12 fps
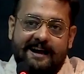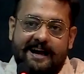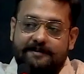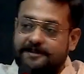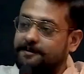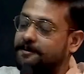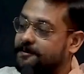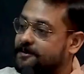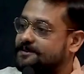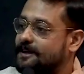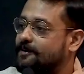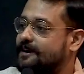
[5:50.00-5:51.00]
अब जब
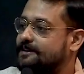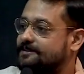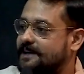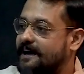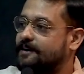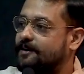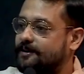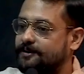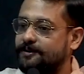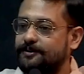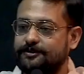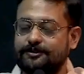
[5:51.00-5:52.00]
इमोशनल हो गई तो सारी औरतें
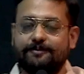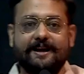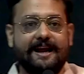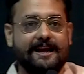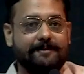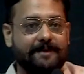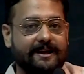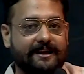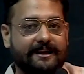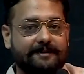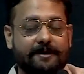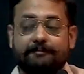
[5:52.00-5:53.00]
उनको चुप कराने में लग
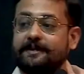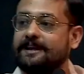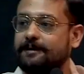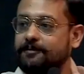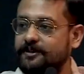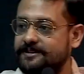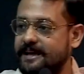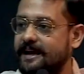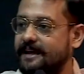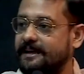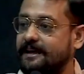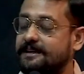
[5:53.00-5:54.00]
गई मम्मी ने हमको इशारा
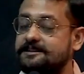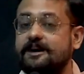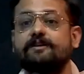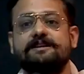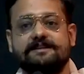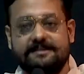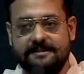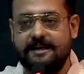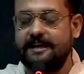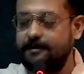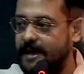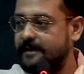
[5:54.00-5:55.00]
किया कि जाओ किचन से
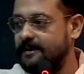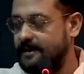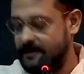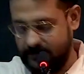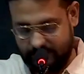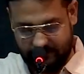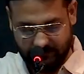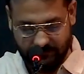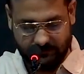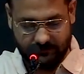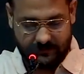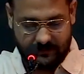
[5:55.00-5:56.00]
जाके पानी ले आओ
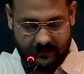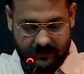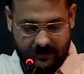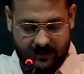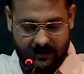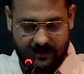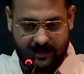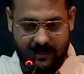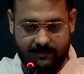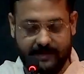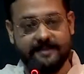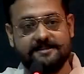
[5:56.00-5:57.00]

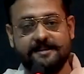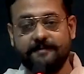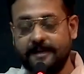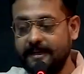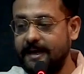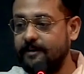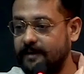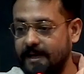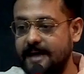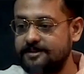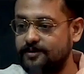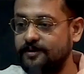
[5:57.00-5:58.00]
मैं किचन में गया और
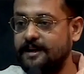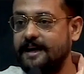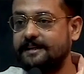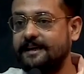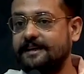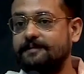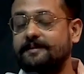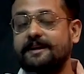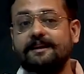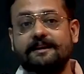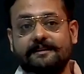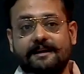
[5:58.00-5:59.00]
गिलास ढूंढ रहा था कि मेरी
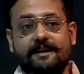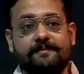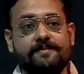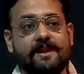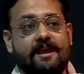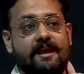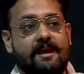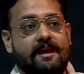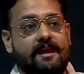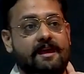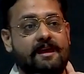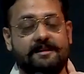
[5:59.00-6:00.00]
नज़र
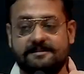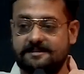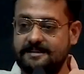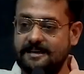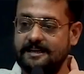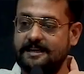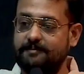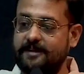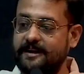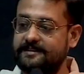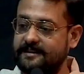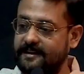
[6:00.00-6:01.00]
एक स्टील की
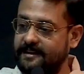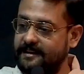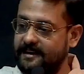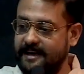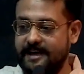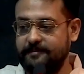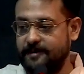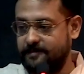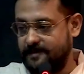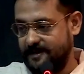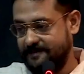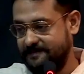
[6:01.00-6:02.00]
प्लेट से ढकी कढ़ाई पर पड़ी